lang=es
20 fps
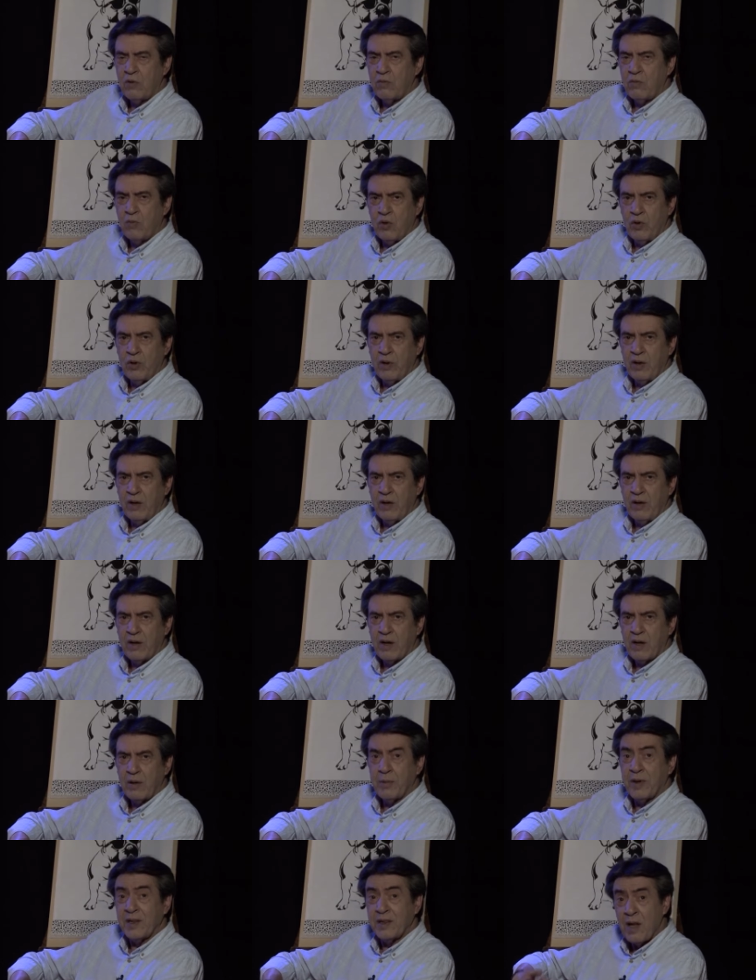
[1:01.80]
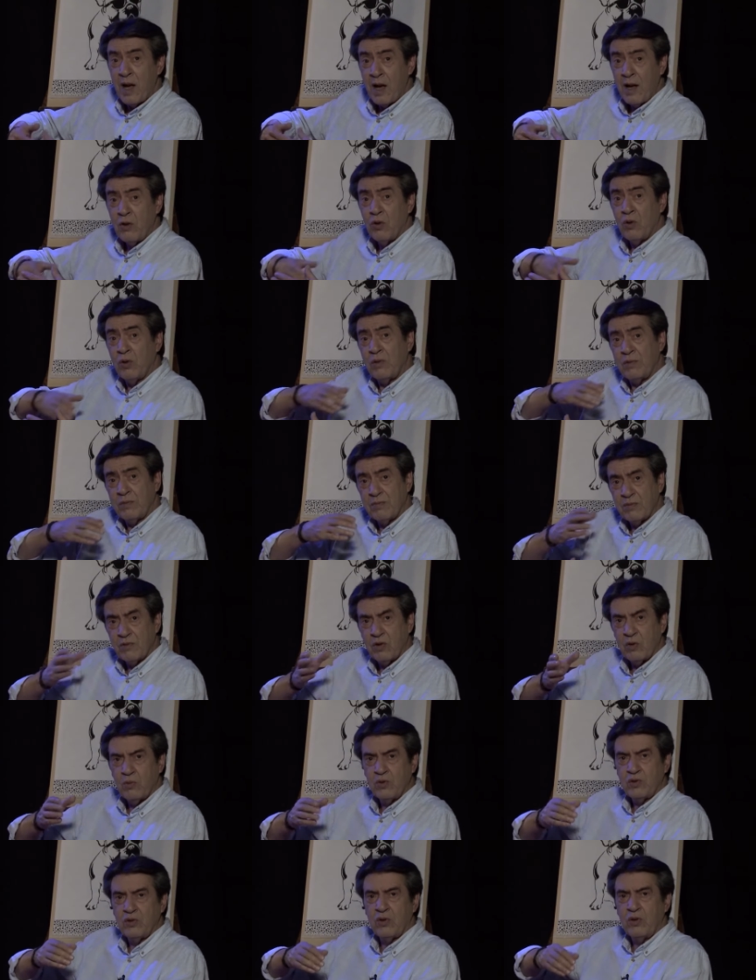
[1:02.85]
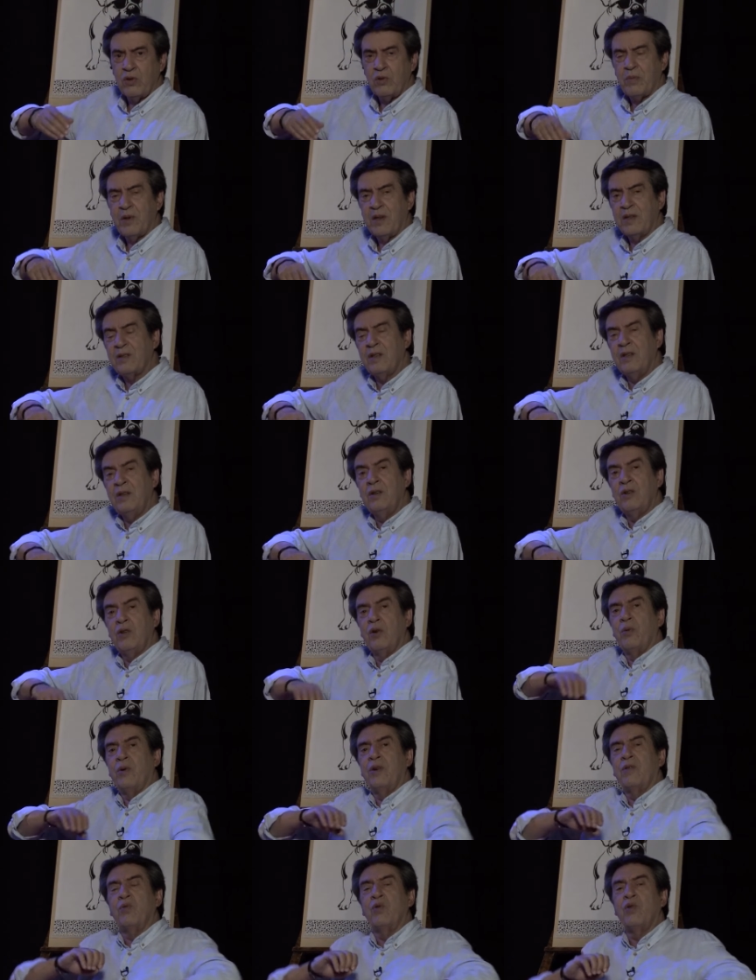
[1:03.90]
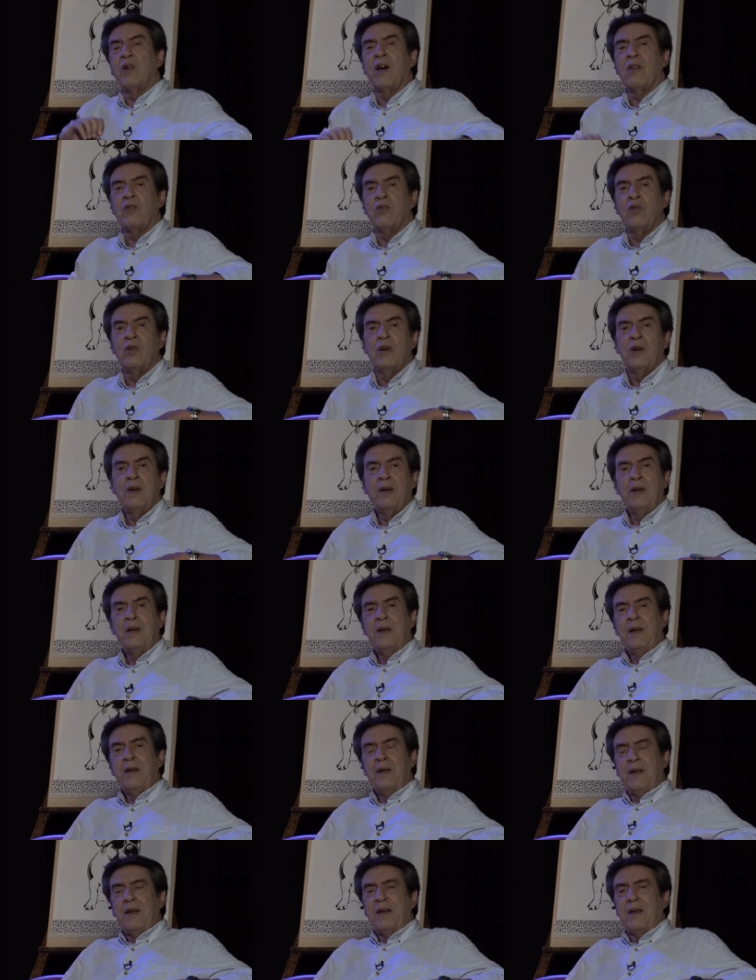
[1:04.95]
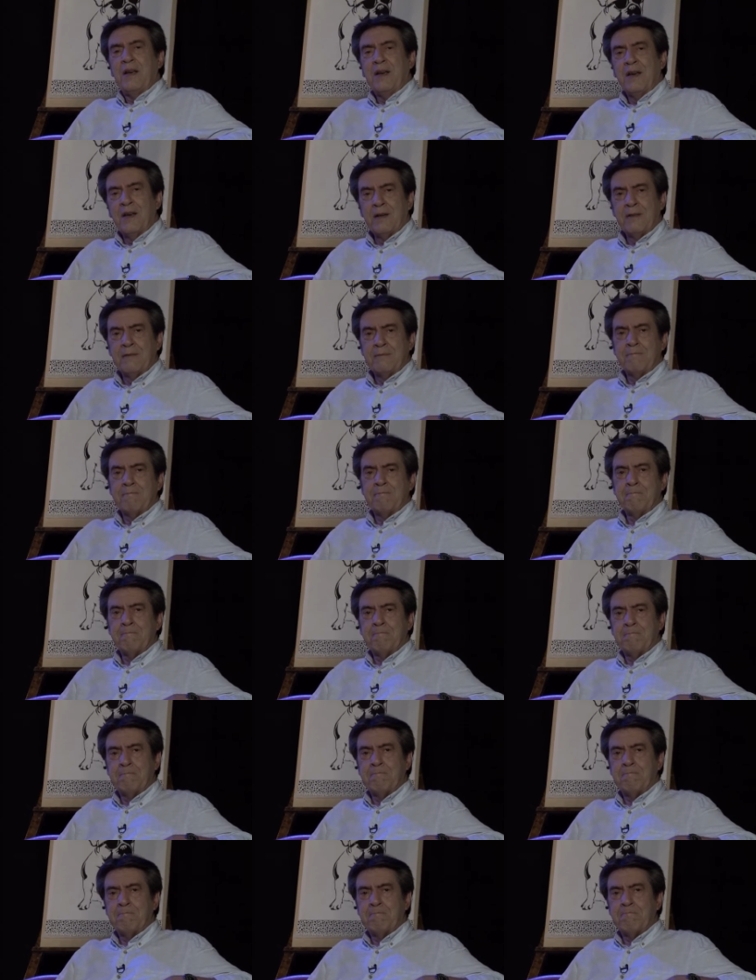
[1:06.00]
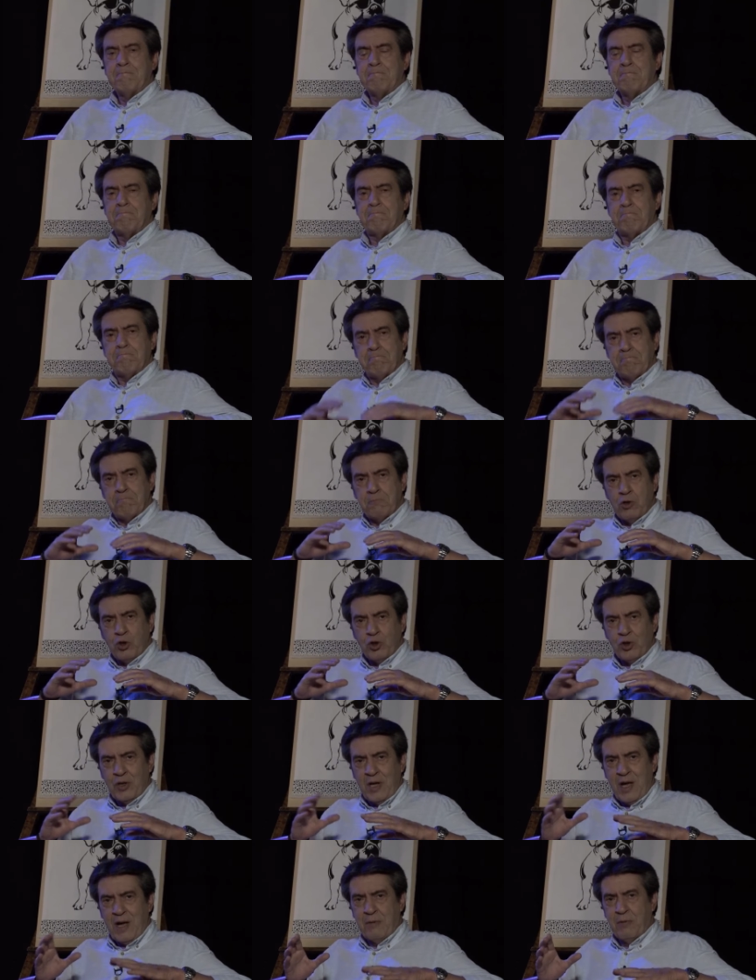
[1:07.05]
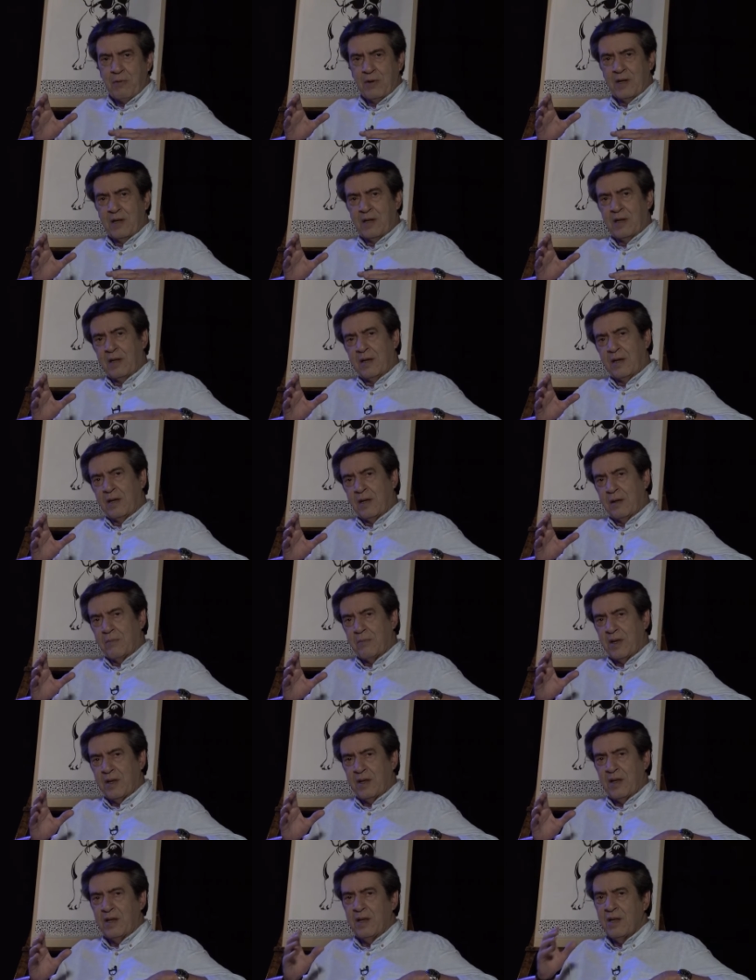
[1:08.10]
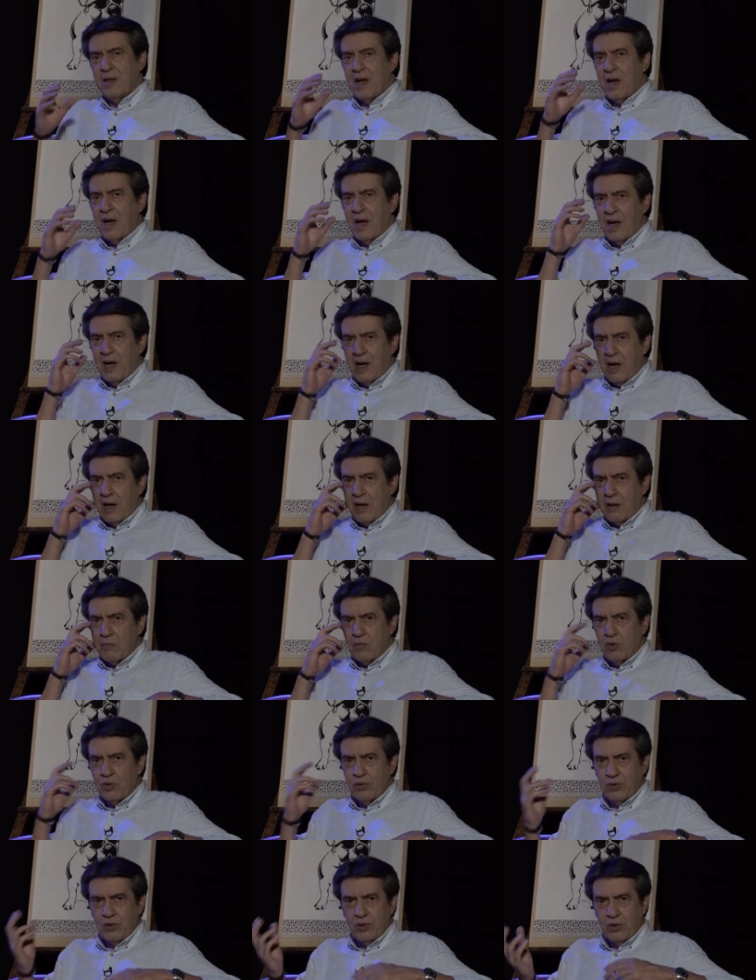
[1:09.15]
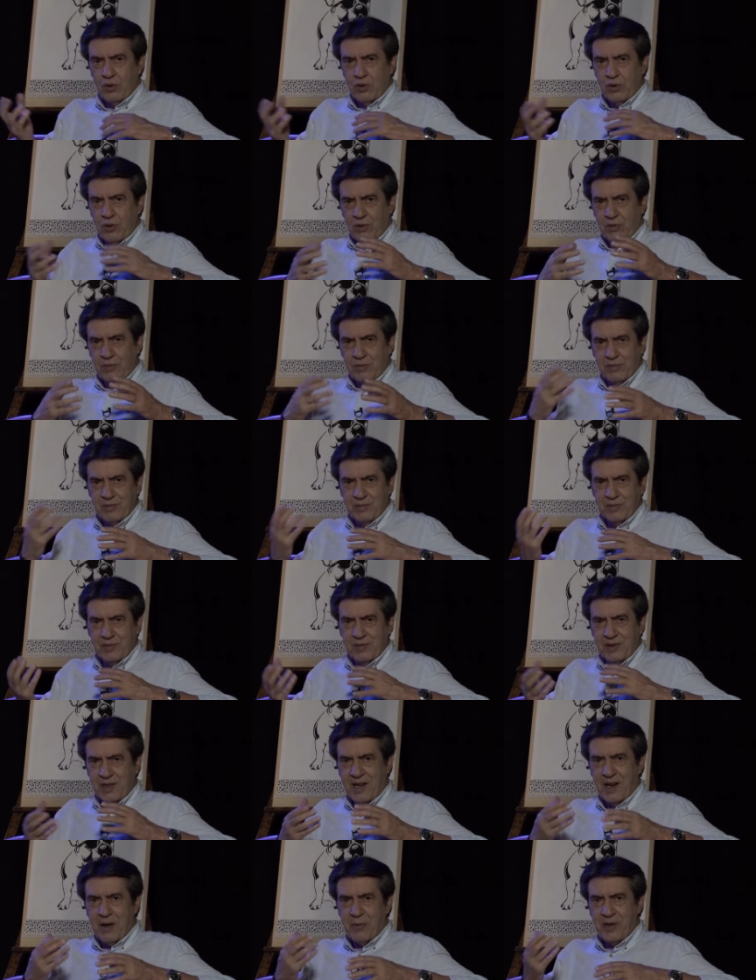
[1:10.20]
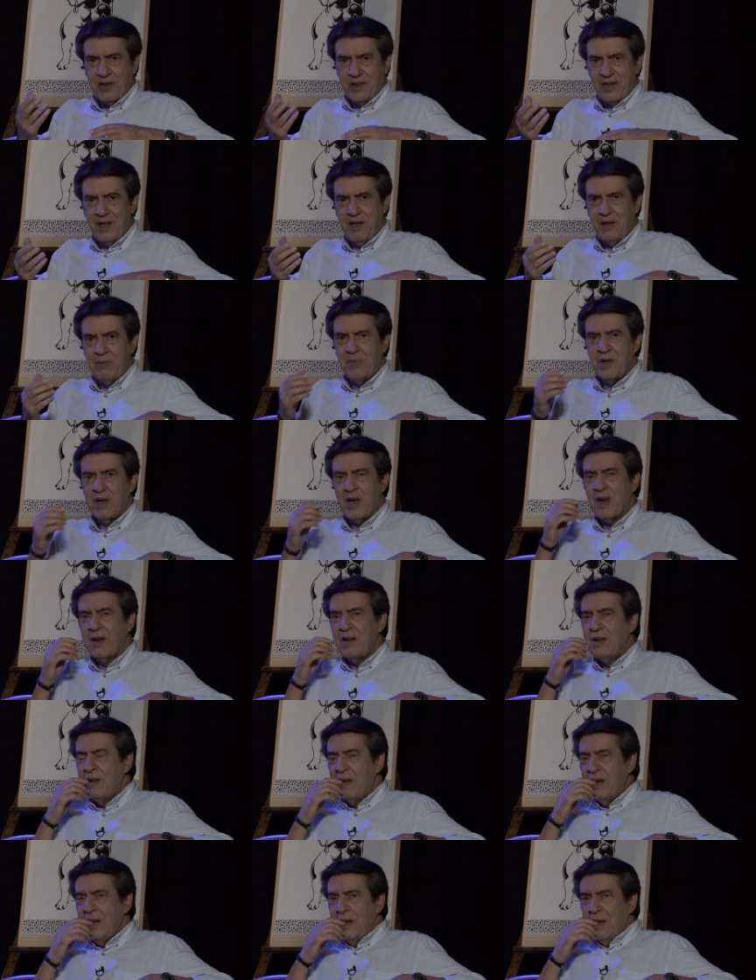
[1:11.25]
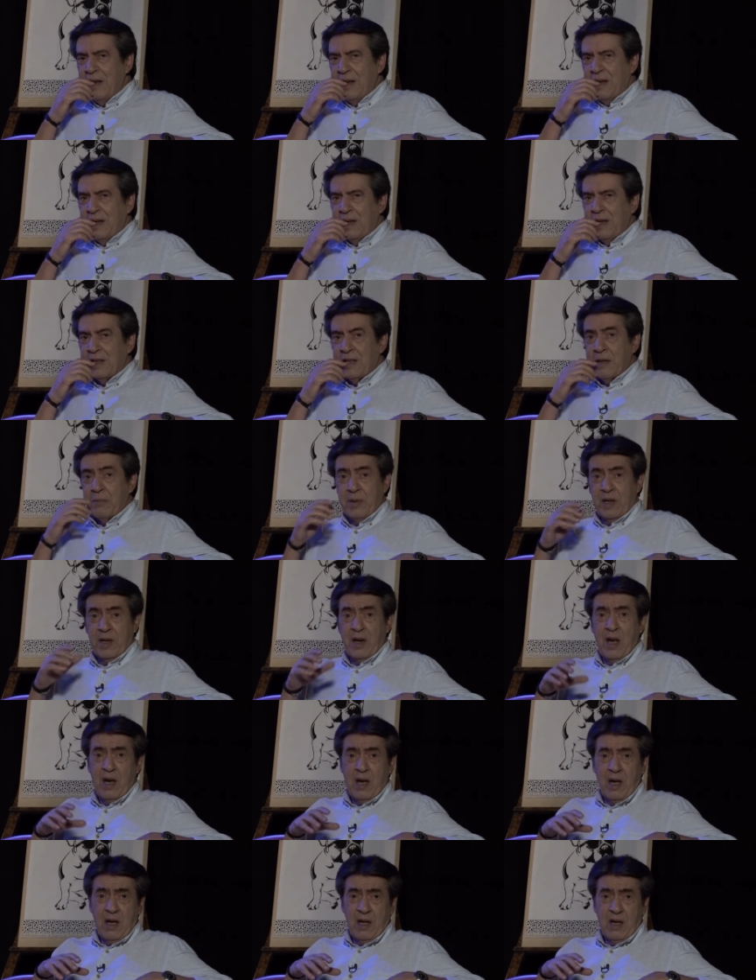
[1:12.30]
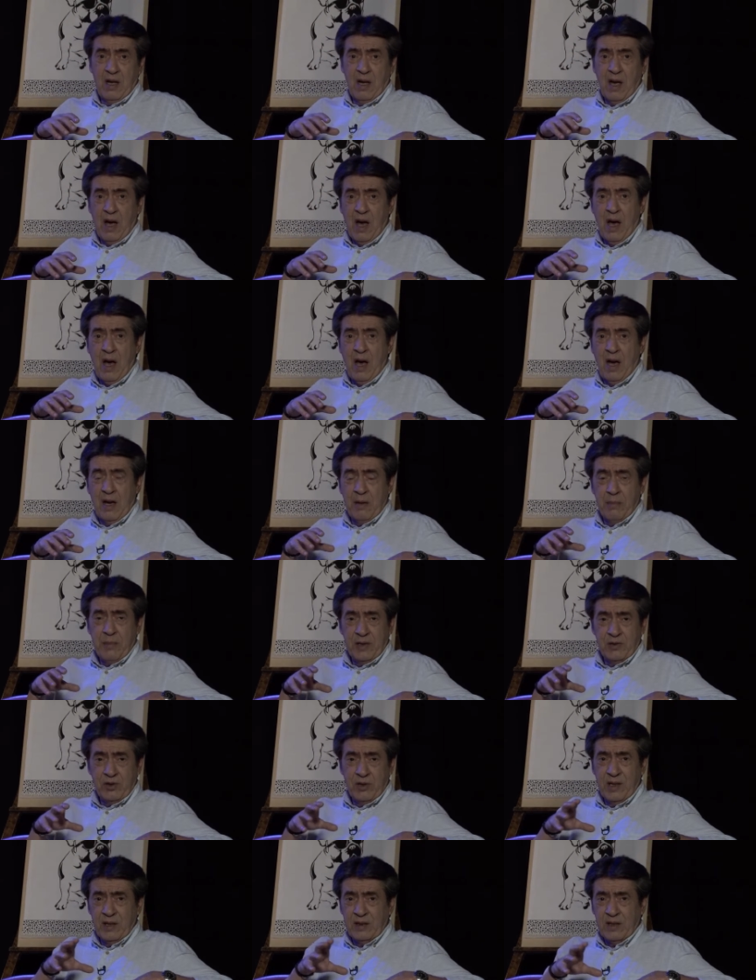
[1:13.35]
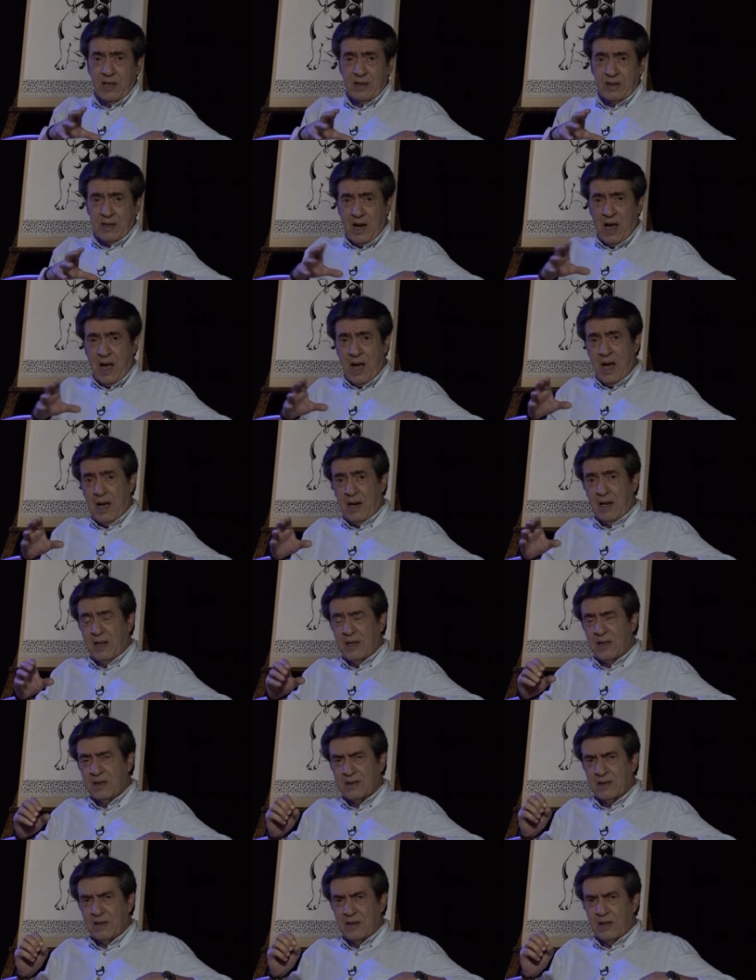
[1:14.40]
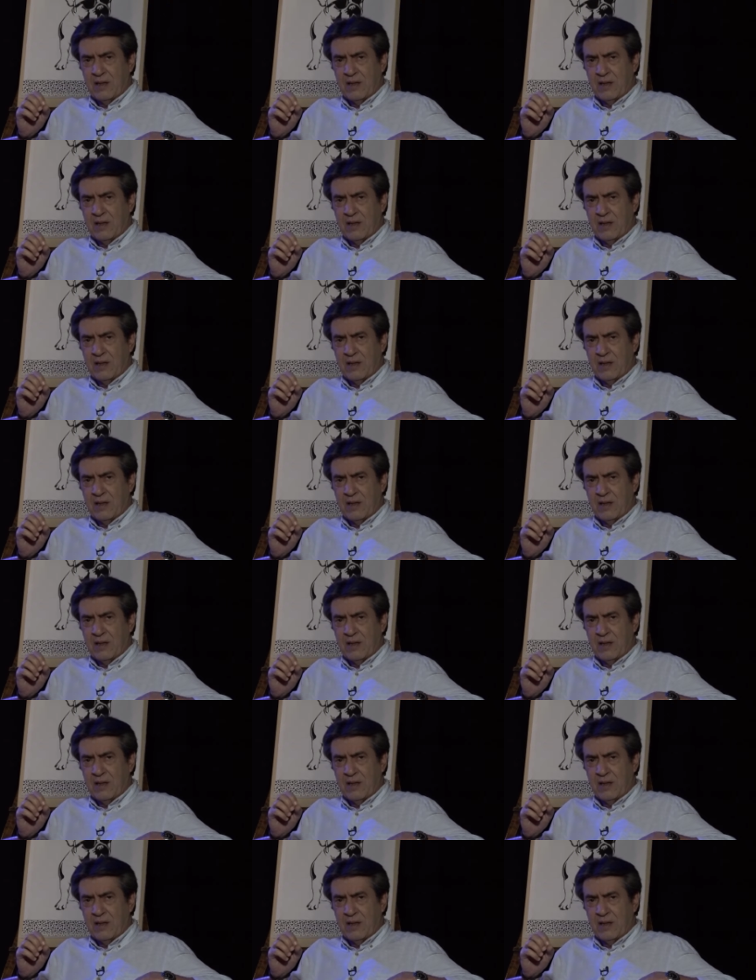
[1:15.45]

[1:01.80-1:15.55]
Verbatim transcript: muy respetado, con mucho prestigio, vinculado en notable medida al mundo de la vendimia y también a, expresiones teatrales y,